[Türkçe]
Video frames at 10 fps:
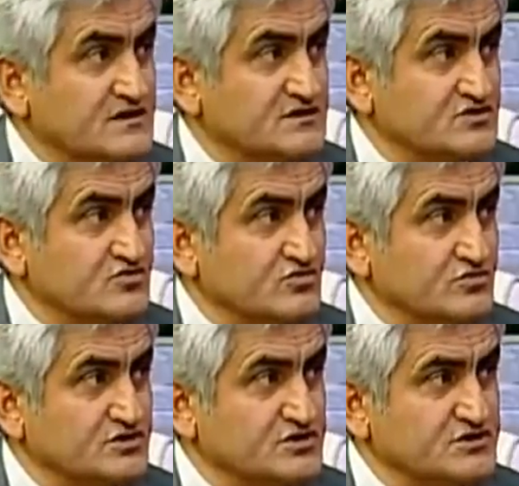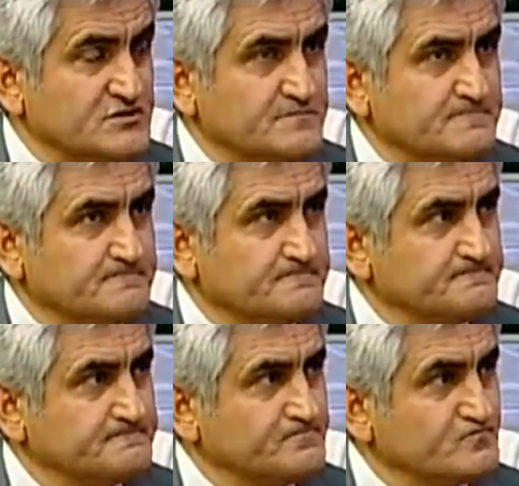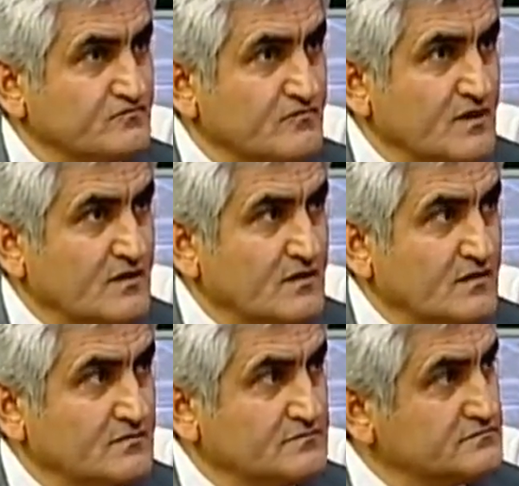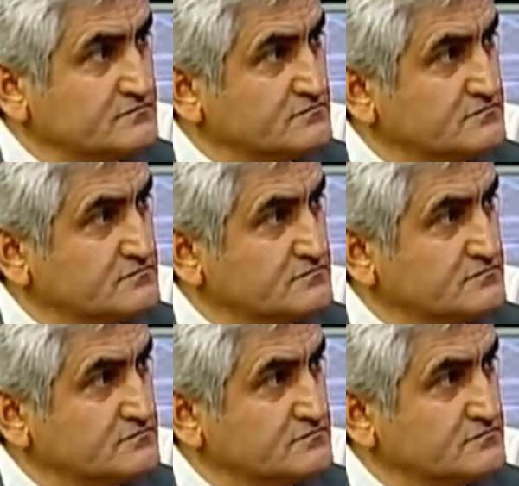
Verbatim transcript: hastası oluyor kişi? Evet. Genelde hani